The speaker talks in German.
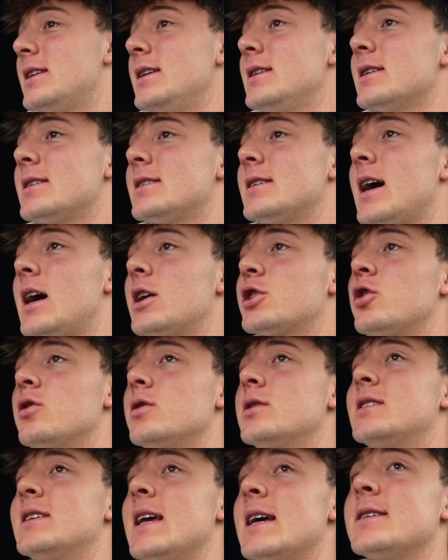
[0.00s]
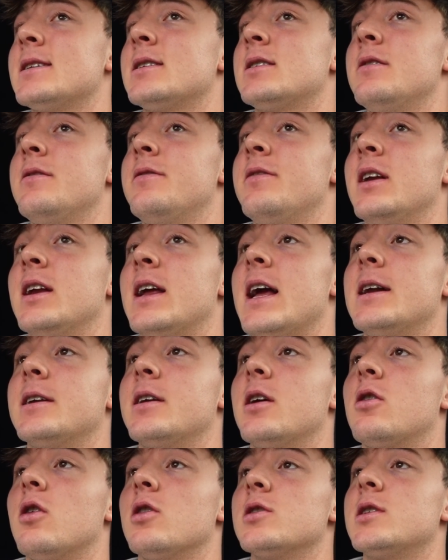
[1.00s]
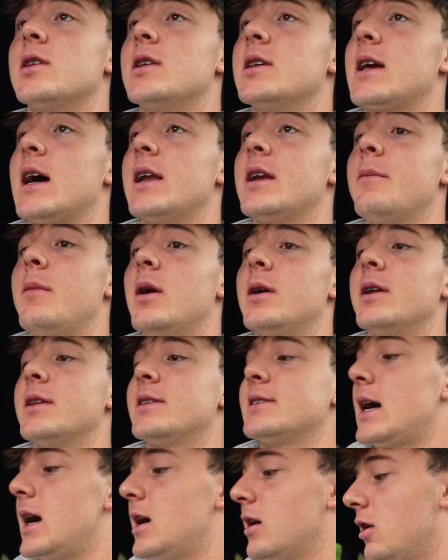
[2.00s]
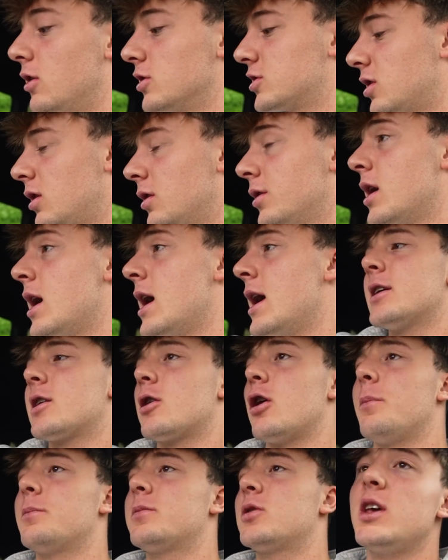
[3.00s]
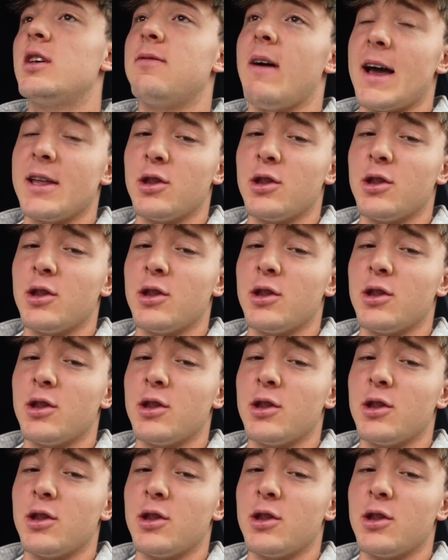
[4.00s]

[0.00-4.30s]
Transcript: dieses Jahr schon sehr, sehr, sehr viel Geld gekostet. Ich kann ja mal eine Zahl raushauen. Ich glaube, ich war